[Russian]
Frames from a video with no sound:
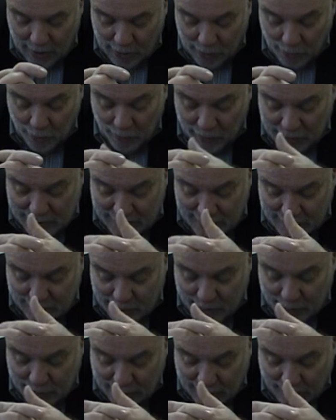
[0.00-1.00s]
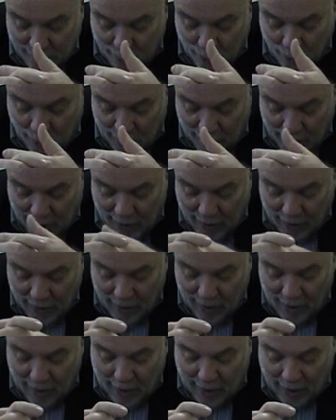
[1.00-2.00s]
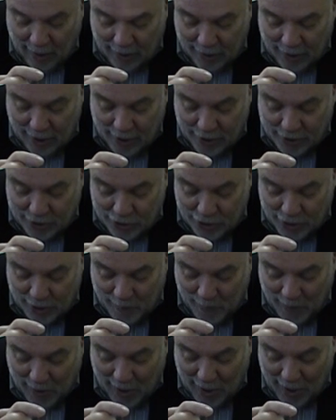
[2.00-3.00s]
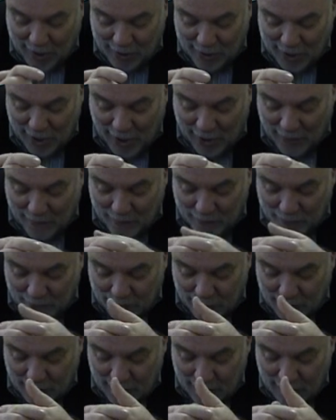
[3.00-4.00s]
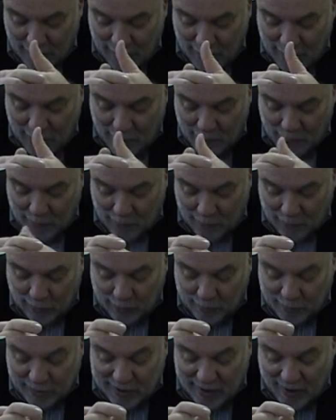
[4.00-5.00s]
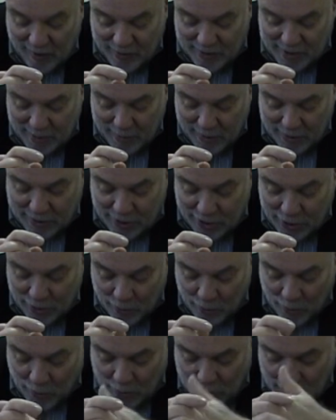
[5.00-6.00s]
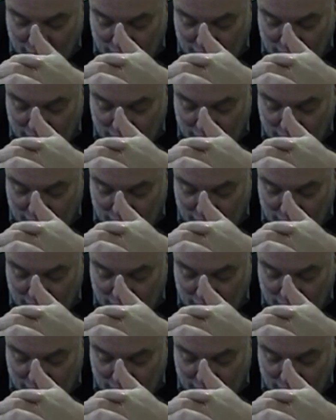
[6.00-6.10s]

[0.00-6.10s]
Ну, вот знаменитая апория Ахиллеса черепаха, так? Представим себе стадион,